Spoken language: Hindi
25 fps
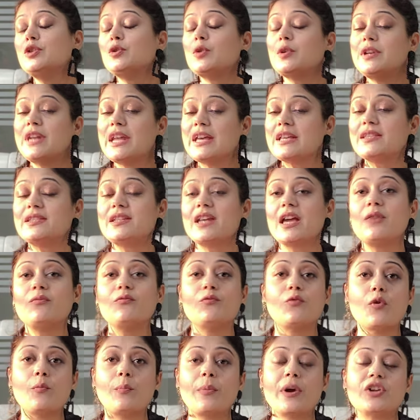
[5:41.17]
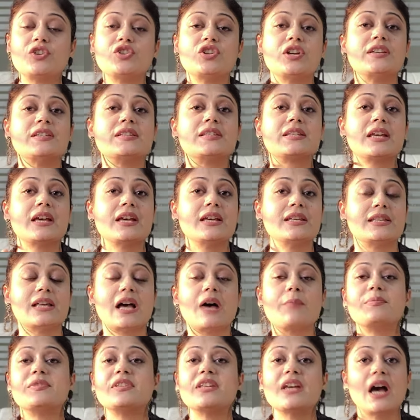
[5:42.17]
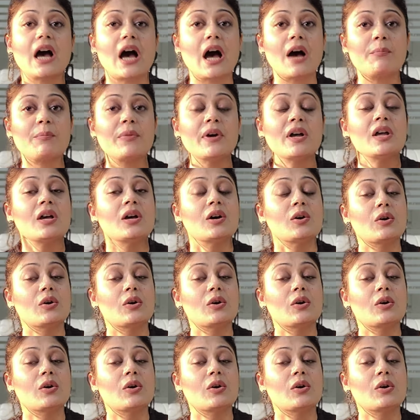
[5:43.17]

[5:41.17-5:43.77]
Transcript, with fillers: तो नेक्स्ट टाइम वो परचेज के हिसाब से आप